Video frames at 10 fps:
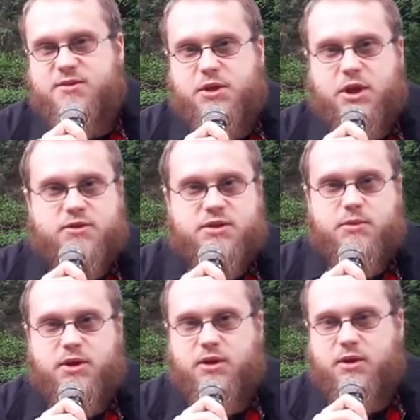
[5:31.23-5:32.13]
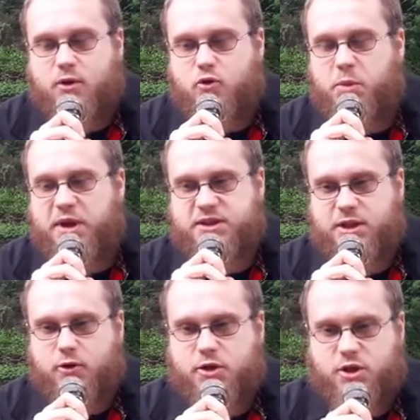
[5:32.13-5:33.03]
zmieniającymi
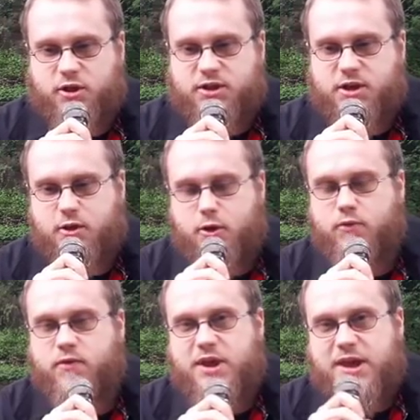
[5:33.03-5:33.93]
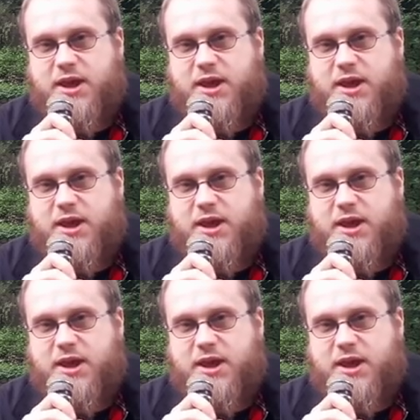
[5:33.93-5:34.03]
okupację dla określonych terytoriów.